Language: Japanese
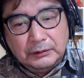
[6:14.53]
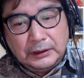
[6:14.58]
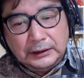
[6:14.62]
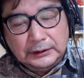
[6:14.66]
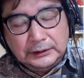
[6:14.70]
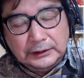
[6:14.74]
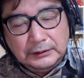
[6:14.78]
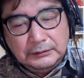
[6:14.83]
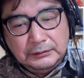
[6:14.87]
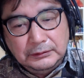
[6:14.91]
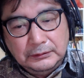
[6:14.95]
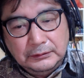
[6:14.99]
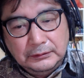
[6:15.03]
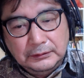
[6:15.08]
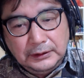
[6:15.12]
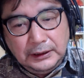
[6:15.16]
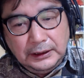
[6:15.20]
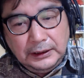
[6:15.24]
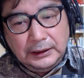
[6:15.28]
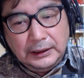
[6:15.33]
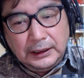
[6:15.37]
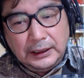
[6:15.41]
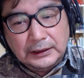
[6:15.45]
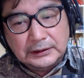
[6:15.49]
片方
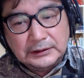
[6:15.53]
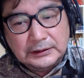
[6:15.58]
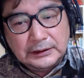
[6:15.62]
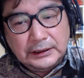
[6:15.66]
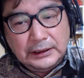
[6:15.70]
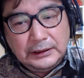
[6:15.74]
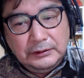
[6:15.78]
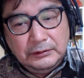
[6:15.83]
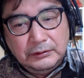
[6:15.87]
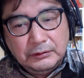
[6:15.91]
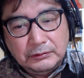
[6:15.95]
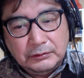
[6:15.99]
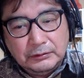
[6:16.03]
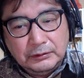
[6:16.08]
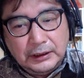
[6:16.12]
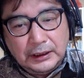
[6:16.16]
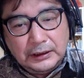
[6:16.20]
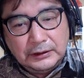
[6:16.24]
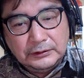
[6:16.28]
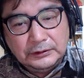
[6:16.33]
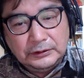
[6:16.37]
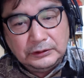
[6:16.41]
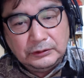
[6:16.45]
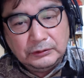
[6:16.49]
で発言力
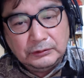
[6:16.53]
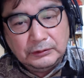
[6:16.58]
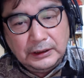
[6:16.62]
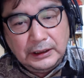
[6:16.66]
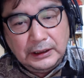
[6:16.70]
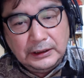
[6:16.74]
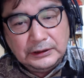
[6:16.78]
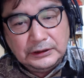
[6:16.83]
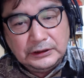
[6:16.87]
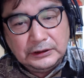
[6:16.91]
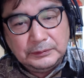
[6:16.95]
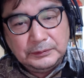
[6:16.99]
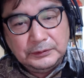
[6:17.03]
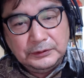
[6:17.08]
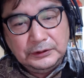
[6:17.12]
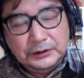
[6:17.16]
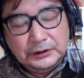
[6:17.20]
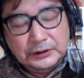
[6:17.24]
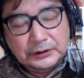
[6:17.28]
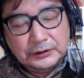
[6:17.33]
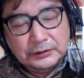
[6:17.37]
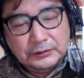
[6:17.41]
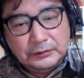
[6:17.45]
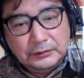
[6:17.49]
のある人が自
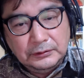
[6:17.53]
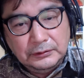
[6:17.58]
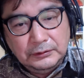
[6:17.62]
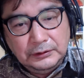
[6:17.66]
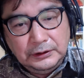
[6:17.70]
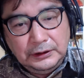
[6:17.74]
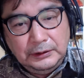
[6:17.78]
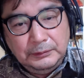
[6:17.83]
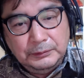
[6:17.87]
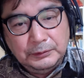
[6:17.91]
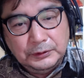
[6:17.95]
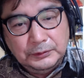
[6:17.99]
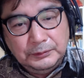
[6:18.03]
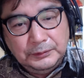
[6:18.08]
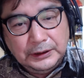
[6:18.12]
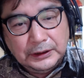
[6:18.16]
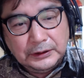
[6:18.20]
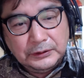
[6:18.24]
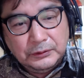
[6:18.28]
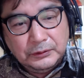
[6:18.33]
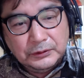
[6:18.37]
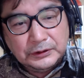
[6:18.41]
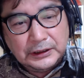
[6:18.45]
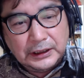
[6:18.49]
分に都合のいい文
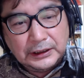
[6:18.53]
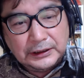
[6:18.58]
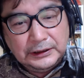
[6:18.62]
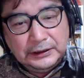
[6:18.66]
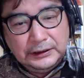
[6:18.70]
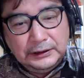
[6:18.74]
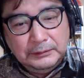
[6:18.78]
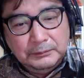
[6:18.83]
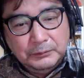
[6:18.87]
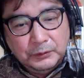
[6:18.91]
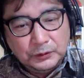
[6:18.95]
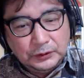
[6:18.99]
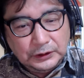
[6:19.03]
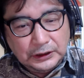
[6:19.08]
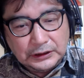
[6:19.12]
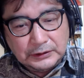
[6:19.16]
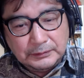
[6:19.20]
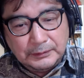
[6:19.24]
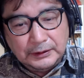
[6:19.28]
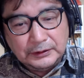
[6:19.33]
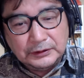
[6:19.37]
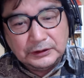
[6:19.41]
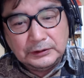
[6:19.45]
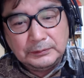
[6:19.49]
脈を先に持って
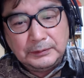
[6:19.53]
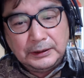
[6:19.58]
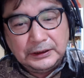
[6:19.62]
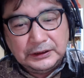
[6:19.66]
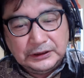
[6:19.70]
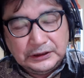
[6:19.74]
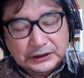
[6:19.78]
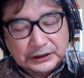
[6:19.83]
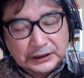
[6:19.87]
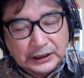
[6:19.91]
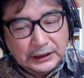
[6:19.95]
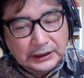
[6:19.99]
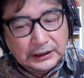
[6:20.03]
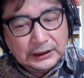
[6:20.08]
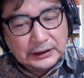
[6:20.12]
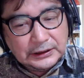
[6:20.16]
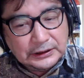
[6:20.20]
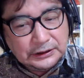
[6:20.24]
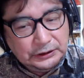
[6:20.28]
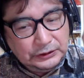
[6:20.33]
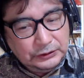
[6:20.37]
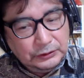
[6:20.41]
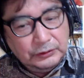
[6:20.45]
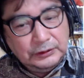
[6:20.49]
しまう。つまり、力
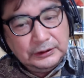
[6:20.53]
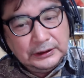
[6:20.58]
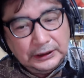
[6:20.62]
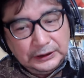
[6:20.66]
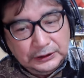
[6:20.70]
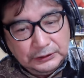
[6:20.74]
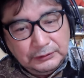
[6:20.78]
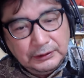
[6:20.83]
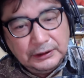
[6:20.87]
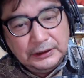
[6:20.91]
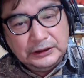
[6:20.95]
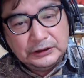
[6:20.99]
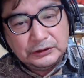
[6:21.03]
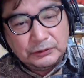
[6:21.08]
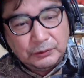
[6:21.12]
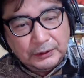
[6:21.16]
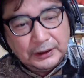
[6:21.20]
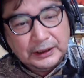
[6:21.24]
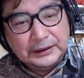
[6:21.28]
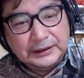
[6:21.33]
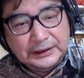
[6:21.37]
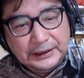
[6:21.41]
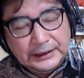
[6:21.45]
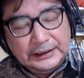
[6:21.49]
が強いがゆえに
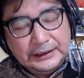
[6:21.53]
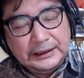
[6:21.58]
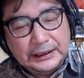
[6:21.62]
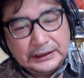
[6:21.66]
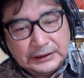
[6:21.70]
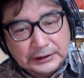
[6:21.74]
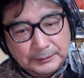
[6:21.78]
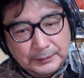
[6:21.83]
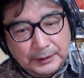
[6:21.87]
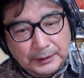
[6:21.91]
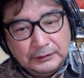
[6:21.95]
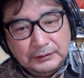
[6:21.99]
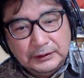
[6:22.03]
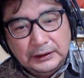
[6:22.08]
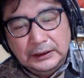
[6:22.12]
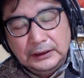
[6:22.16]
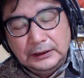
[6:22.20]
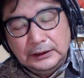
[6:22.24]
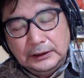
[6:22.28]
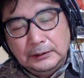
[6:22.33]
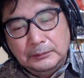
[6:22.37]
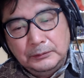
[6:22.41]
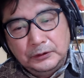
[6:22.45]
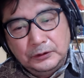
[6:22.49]
それができてしまう。
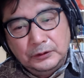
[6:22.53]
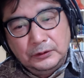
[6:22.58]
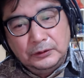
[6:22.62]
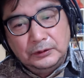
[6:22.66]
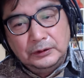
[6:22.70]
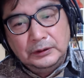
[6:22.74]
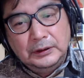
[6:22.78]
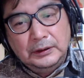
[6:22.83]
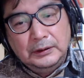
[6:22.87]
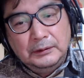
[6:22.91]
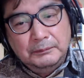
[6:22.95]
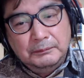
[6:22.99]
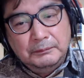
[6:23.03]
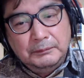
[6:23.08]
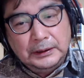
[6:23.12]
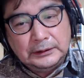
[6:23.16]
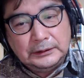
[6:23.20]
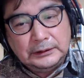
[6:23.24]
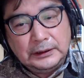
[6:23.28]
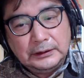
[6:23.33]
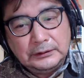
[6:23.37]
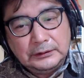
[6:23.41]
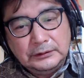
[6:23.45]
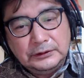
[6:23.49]
でも、
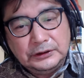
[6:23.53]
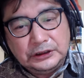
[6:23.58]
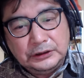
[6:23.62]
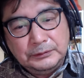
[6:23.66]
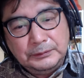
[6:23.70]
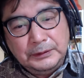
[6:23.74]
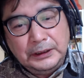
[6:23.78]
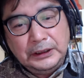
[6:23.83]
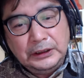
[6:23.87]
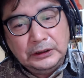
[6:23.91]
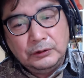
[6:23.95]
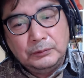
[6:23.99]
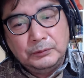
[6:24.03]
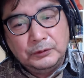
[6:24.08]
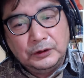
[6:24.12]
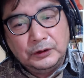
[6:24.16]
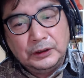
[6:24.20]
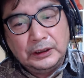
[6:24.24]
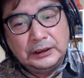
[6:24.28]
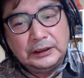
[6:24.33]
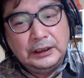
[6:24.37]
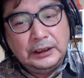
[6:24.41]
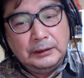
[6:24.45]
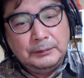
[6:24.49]
全く知名度
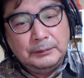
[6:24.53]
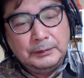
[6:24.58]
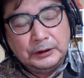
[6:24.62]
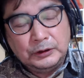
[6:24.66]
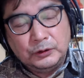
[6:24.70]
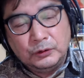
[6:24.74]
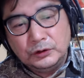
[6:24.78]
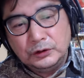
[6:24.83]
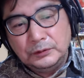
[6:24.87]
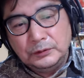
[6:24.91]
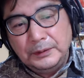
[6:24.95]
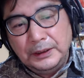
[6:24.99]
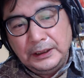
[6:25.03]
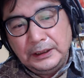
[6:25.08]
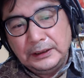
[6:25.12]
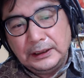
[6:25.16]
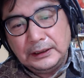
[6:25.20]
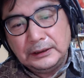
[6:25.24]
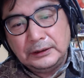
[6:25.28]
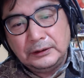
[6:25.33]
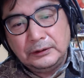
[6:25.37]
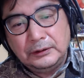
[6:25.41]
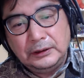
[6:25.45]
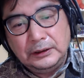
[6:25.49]
もなければ匿名
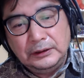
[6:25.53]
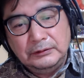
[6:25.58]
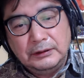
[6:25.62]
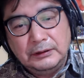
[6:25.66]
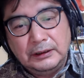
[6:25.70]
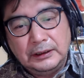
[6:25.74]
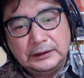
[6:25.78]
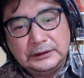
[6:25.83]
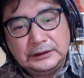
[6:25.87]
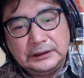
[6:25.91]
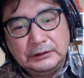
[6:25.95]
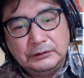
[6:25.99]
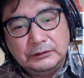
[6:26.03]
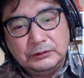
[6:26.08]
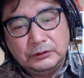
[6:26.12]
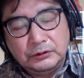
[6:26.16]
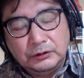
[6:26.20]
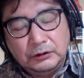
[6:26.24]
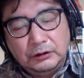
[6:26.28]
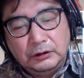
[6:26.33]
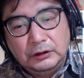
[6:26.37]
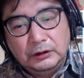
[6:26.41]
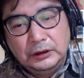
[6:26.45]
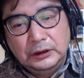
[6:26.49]
だって言われちゃ
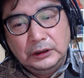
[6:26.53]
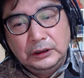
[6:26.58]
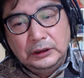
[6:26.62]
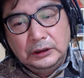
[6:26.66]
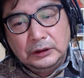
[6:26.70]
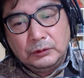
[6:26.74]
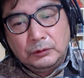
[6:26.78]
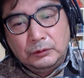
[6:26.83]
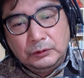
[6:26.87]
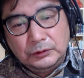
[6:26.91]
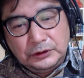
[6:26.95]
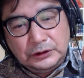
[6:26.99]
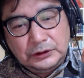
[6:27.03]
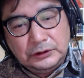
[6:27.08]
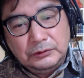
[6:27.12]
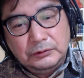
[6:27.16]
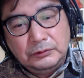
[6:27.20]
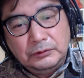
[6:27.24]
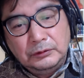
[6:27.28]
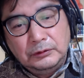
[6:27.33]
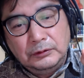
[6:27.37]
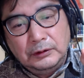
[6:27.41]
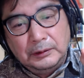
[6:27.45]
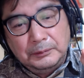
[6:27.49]
うと、こっち
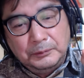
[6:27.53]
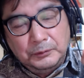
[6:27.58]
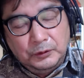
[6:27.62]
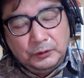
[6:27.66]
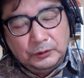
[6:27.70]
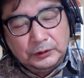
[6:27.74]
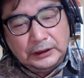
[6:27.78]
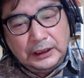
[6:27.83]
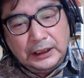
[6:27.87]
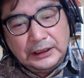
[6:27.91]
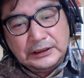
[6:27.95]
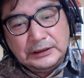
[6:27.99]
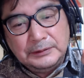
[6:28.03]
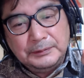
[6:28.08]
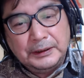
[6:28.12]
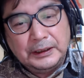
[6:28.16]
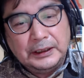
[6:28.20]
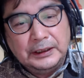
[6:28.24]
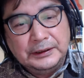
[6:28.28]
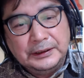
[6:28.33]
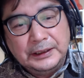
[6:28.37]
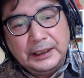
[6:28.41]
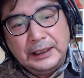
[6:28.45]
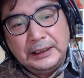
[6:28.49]
の方はもう立
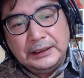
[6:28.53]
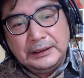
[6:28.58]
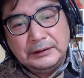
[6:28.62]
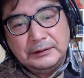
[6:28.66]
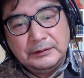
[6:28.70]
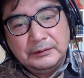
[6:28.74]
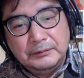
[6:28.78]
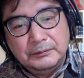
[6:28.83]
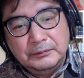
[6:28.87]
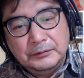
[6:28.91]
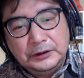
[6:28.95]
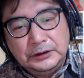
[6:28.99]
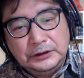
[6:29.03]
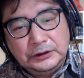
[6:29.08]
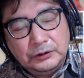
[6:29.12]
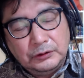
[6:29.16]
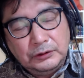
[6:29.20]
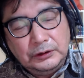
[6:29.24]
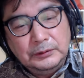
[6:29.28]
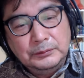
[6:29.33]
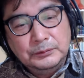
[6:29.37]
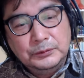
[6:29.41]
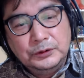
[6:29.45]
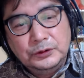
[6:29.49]
場がない。非
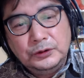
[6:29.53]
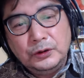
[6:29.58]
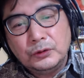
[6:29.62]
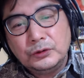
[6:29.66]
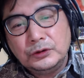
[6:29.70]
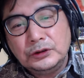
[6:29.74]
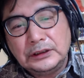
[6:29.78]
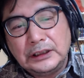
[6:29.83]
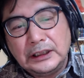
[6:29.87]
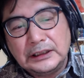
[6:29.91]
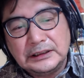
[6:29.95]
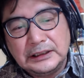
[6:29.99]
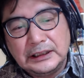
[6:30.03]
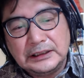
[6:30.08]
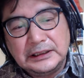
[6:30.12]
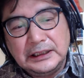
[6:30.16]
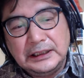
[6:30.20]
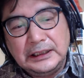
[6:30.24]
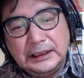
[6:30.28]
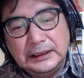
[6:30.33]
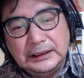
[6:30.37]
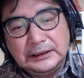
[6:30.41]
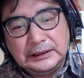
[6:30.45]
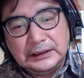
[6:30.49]
常に無力化さ
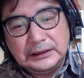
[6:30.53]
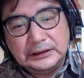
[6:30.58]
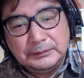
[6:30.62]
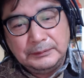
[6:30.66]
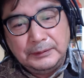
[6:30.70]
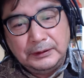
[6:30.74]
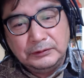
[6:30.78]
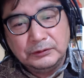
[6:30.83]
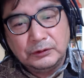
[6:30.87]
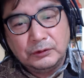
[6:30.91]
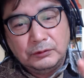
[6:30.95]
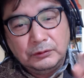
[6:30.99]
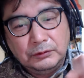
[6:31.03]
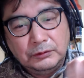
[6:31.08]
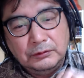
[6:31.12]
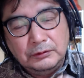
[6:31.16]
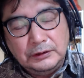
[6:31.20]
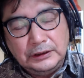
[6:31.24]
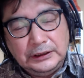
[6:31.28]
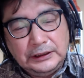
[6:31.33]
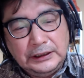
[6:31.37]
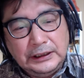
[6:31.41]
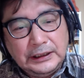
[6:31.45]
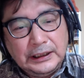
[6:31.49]
せられてしまう。こ
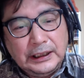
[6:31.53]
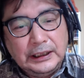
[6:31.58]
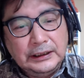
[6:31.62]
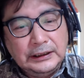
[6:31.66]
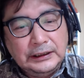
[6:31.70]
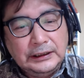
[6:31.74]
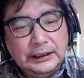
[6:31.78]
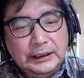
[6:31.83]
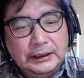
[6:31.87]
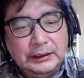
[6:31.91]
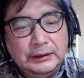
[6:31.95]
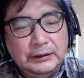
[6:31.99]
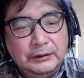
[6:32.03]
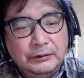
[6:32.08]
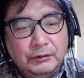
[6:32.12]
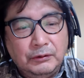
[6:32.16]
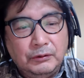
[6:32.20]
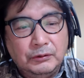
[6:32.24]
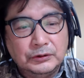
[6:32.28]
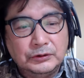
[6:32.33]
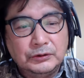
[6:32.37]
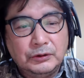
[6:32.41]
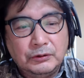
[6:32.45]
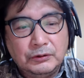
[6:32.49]
の力関係
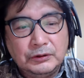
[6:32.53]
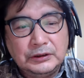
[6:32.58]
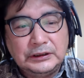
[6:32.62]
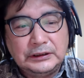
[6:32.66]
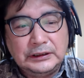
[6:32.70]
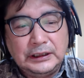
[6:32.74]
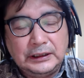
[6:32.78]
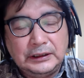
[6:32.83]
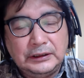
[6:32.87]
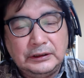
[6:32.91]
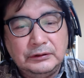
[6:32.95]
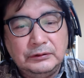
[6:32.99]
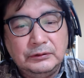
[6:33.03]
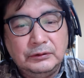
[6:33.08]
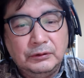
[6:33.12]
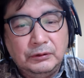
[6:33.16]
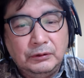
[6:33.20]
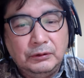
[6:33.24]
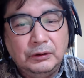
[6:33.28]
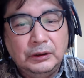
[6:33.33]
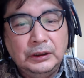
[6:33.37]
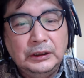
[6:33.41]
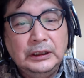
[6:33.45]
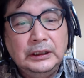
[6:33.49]
の恐ろしさっていう
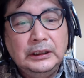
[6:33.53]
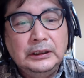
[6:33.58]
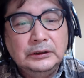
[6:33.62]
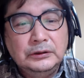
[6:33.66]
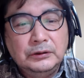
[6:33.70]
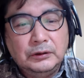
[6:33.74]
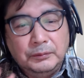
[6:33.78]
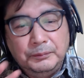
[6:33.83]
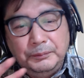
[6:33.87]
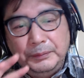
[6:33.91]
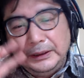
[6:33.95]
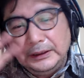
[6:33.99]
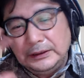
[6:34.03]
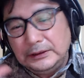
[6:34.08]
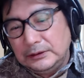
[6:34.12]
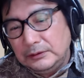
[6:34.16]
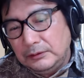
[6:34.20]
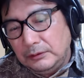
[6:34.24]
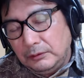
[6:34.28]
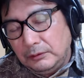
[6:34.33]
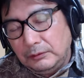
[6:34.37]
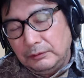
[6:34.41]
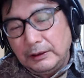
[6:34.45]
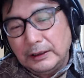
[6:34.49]
のを、ちょっと
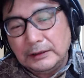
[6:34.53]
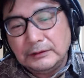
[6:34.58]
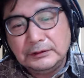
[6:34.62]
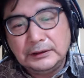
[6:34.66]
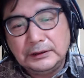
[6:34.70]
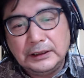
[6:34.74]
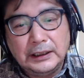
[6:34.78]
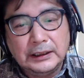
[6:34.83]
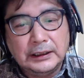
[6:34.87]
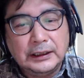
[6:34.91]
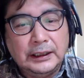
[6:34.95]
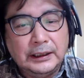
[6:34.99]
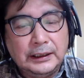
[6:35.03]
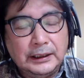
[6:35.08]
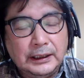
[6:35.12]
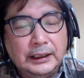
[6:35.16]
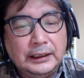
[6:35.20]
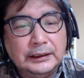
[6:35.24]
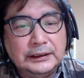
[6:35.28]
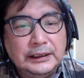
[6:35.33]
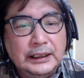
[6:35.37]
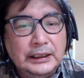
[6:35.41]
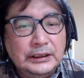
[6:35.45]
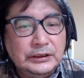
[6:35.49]
別のファクターか
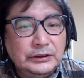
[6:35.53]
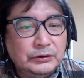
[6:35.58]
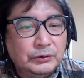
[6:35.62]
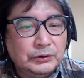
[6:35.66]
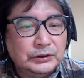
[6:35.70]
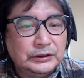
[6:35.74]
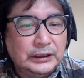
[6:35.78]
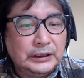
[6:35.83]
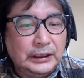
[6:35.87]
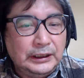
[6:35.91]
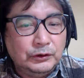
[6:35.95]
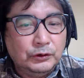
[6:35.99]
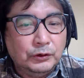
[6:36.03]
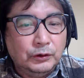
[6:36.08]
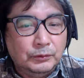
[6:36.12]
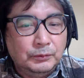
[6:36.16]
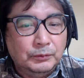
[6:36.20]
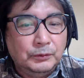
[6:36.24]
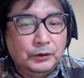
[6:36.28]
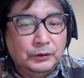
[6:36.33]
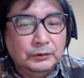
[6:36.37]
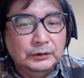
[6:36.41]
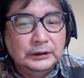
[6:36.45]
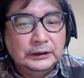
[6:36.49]
ら検証したいと
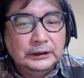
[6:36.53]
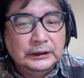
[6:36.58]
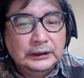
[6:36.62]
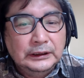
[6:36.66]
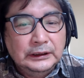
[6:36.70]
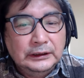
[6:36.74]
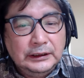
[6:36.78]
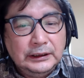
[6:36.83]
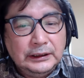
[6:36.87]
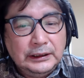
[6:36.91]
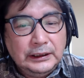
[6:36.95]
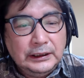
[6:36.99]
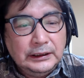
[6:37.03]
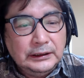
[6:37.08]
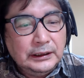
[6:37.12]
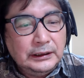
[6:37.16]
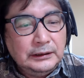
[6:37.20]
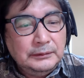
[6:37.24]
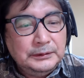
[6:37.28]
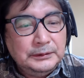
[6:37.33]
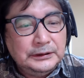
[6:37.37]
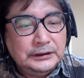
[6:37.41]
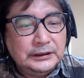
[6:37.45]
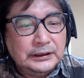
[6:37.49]
思う。で、現
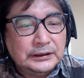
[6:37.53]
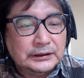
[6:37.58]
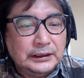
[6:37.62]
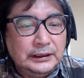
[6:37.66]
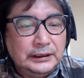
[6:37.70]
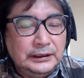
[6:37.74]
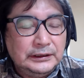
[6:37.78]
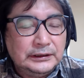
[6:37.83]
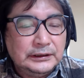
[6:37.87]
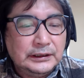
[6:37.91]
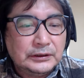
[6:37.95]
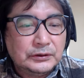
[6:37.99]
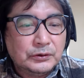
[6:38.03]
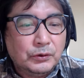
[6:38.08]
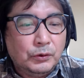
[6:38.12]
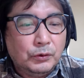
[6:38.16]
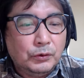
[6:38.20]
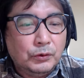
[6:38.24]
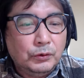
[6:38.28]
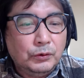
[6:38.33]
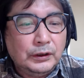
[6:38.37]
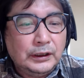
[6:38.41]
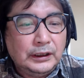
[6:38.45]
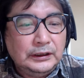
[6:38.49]
代ビジネスが1月
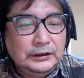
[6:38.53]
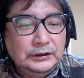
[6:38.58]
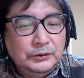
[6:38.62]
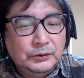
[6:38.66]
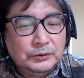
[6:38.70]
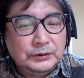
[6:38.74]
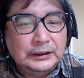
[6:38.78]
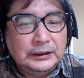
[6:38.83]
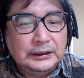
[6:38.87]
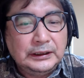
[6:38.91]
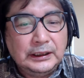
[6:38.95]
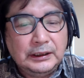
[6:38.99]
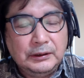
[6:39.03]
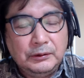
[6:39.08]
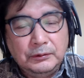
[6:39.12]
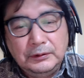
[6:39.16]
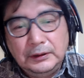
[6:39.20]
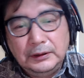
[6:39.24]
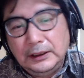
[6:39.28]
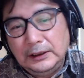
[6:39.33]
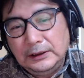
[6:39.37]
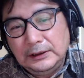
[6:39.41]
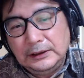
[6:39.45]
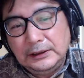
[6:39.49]
9日に載せた
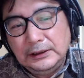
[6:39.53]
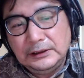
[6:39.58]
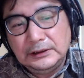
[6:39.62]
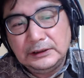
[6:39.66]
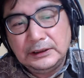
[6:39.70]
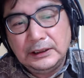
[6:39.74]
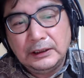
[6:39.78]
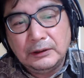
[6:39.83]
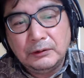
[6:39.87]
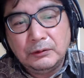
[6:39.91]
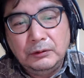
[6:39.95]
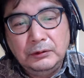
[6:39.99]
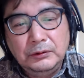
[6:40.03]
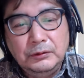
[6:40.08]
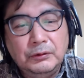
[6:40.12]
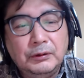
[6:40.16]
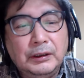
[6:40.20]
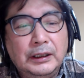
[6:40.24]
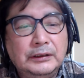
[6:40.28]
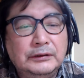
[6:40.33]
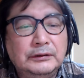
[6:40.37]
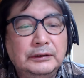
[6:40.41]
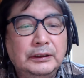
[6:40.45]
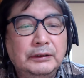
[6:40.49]
オンライン記事で、こういう
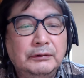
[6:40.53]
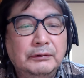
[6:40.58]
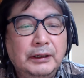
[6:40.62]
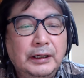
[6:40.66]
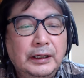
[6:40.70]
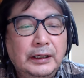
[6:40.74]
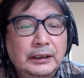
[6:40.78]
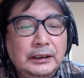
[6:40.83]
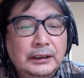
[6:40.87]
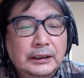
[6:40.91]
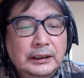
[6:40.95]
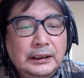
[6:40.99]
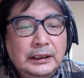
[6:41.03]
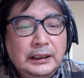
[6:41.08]
のがあるんだよね。